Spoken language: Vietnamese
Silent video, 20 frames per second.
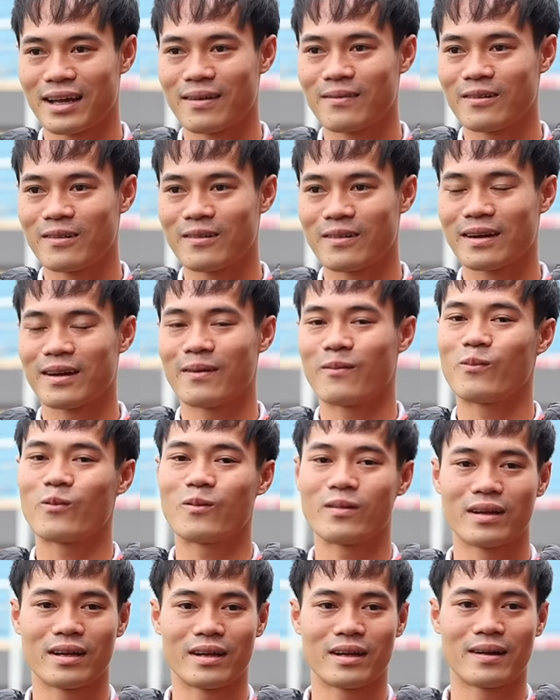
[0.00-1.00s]
Em có em
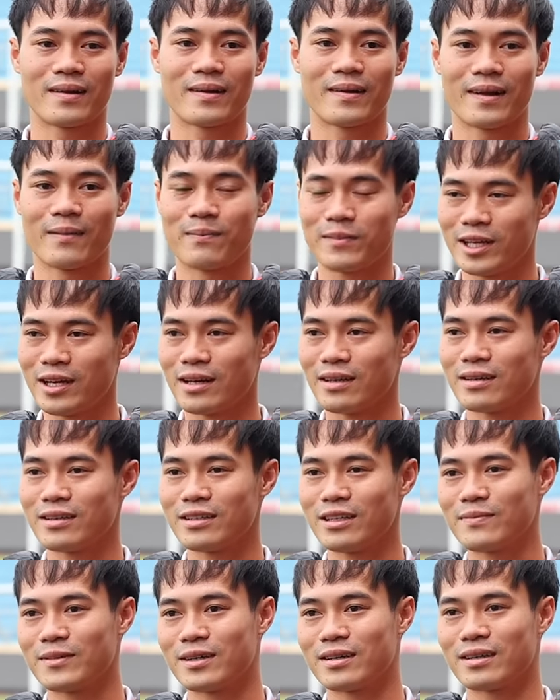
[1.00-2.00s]
em tiếc,
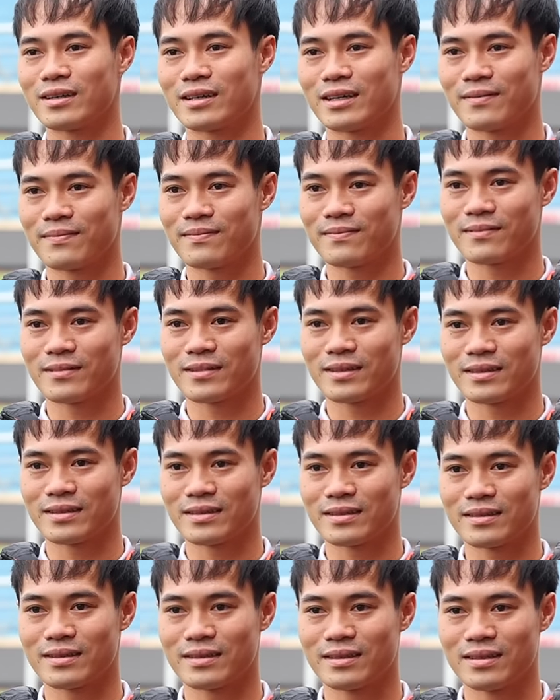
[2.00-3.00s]
nhưng mà em
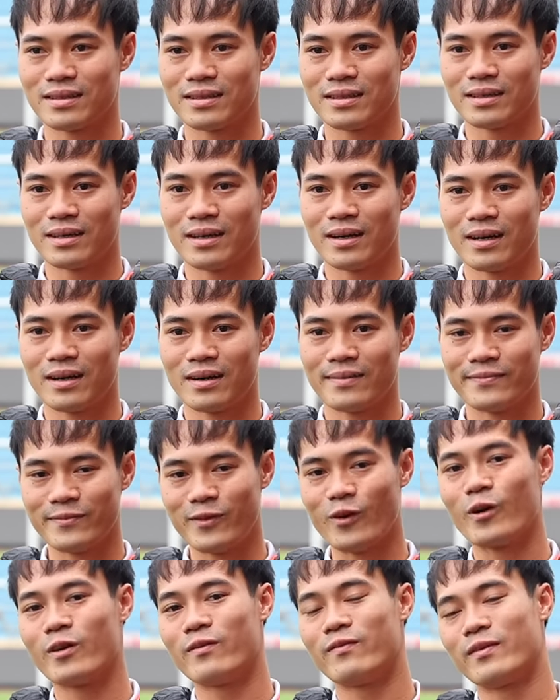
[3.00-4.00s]

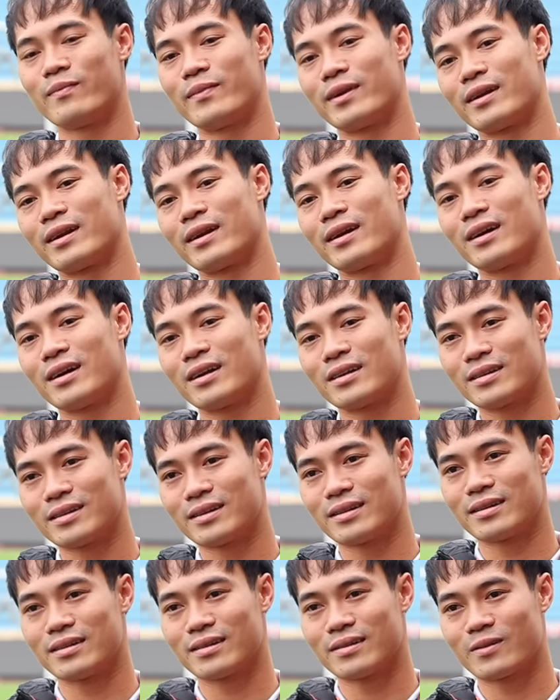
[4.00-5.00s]
vui vì mình đã
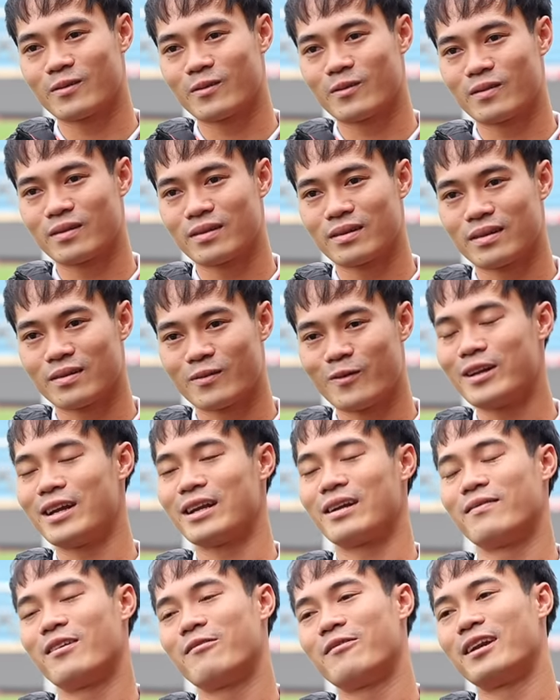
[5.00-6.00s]
quyết
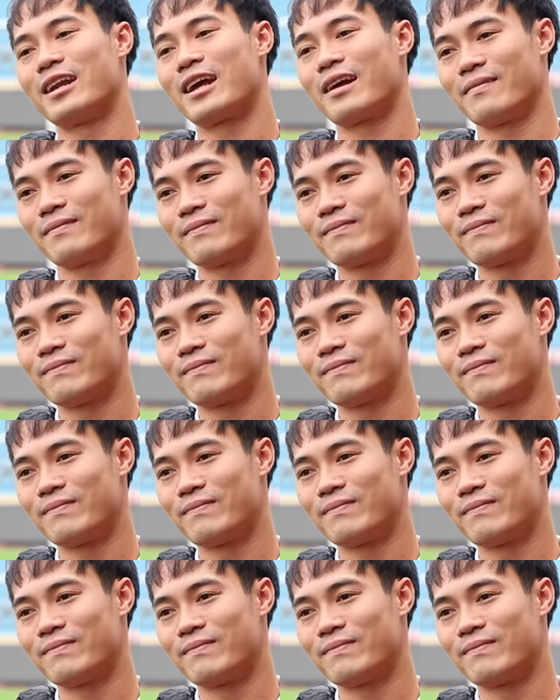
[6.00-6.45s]
định là về Việt Nam.